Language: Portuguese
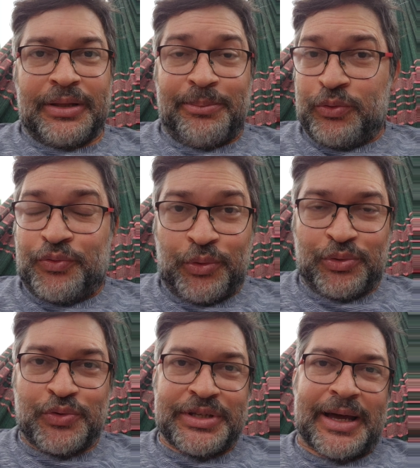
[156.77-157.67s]
Também os
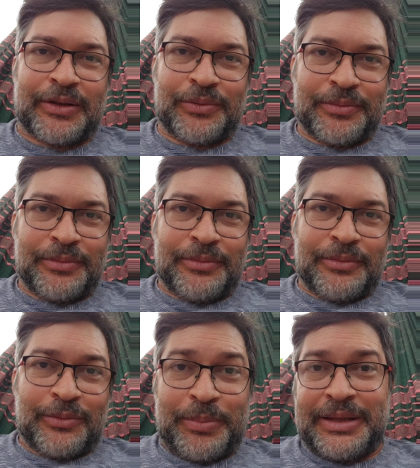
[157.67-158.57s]
frutos do cerrado,
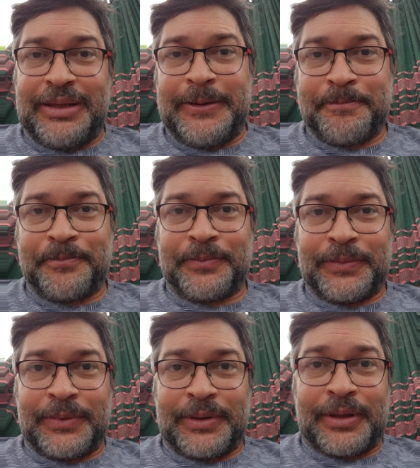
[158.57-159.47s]
o pequi,
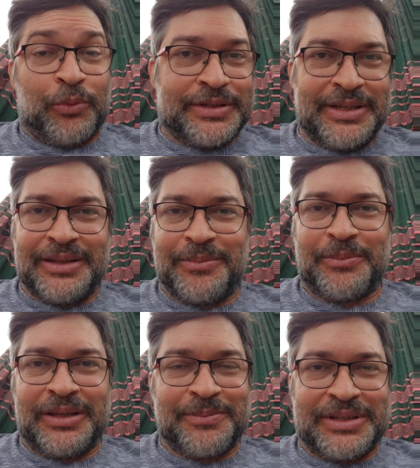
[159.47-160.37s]
a murici, né? Minha
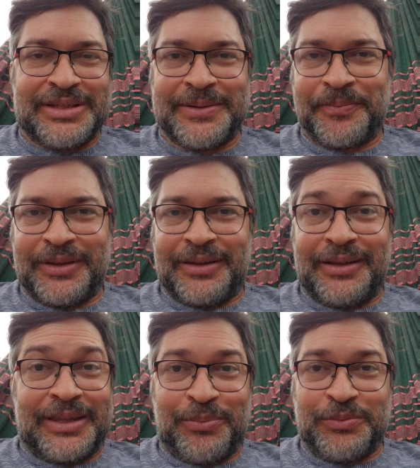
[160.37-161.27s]
mãe sempre dizia,
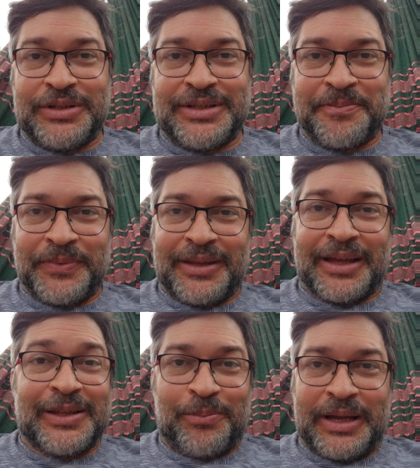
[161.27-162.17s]
em tempo de murici,
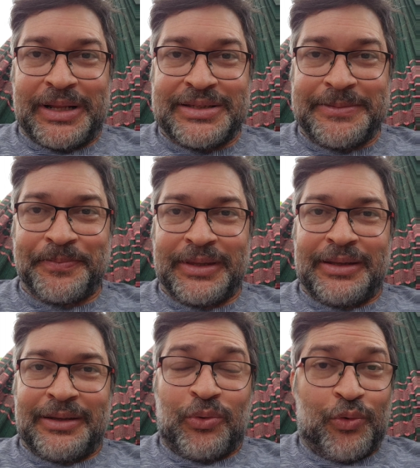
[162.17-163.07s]
cada um pega para si.
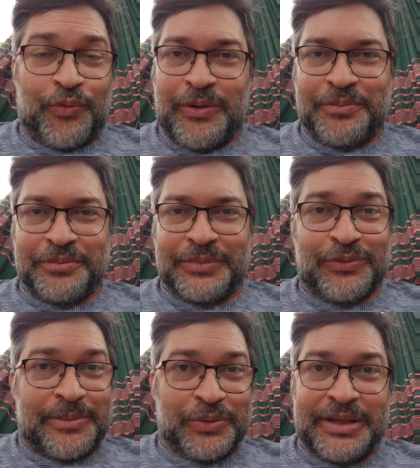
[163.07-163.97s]
O rufão, que eu não
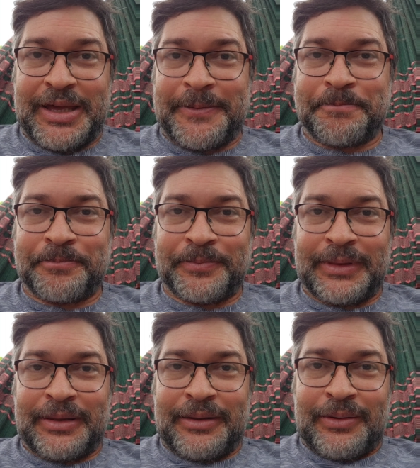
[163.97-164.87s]
sabia o que, que era.
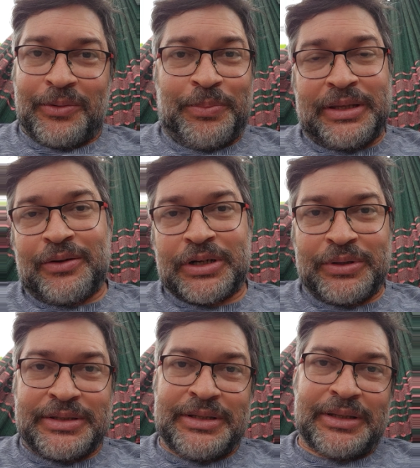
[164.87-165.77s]
O pequi, que eu já
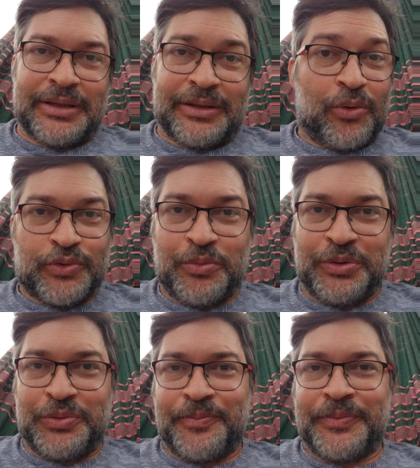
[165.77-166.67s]
conhecia, né? E que eu gosto
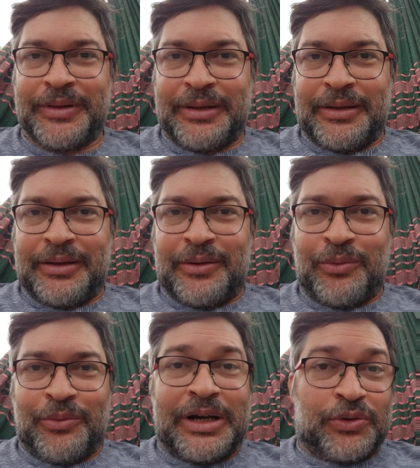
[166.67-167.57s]
muito.
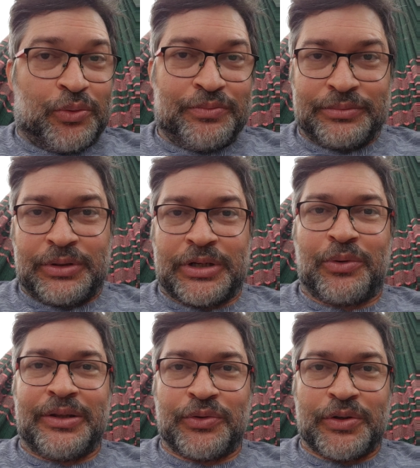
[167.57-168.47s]
O articum, que eu já
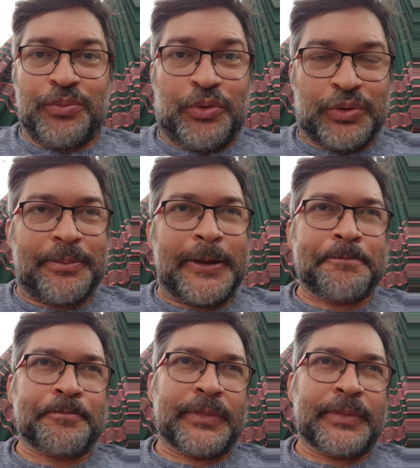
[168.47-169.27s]
conheço e gosto muito também.